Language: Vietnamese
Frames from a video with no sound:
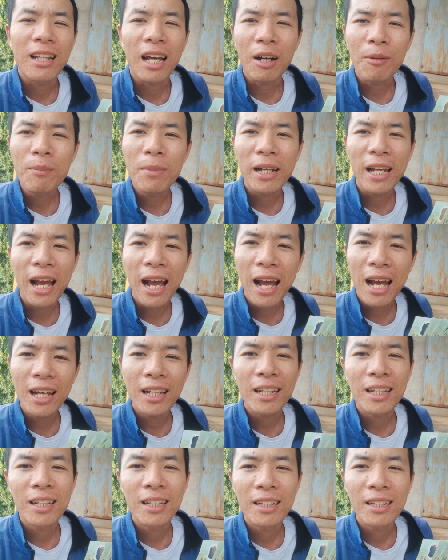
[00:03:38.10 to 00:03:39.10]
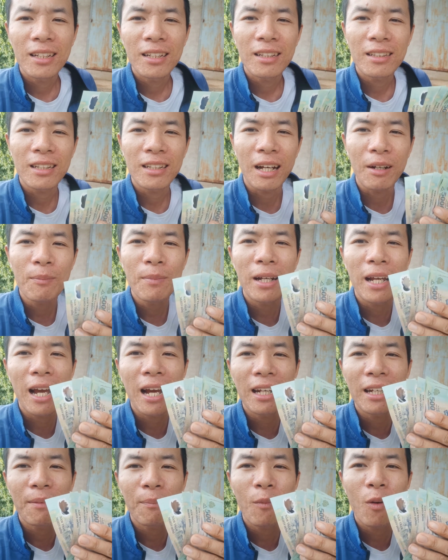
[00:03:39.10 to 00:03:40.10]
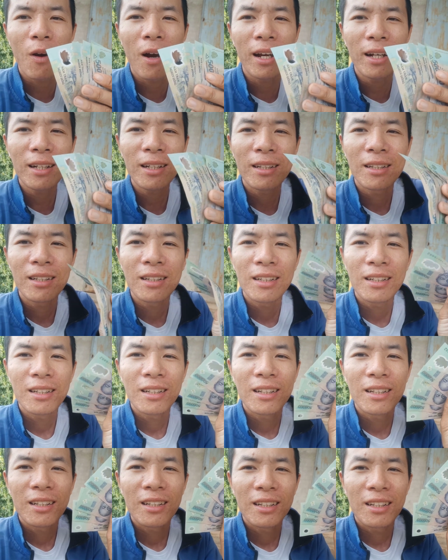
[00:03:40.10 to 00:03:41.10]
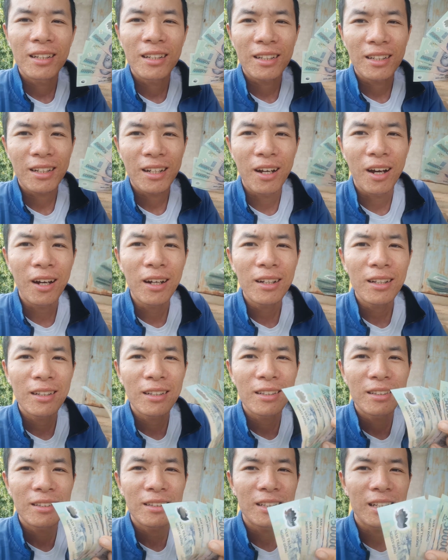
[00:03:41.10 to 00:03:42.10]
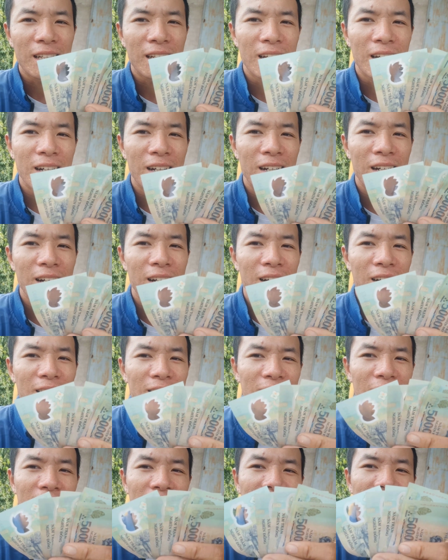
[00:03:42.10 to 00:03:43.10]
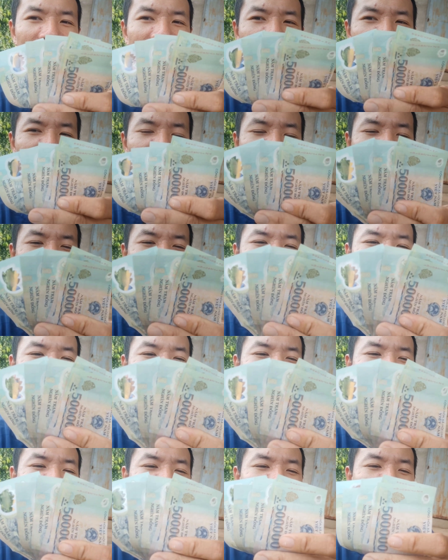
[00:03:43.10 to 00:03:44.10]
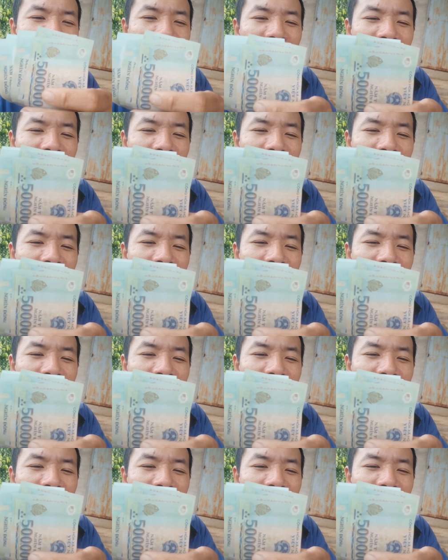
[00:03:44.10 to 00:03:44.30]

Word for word: tháng mười hai năm ngoái. Đó, thì tới nay là mình được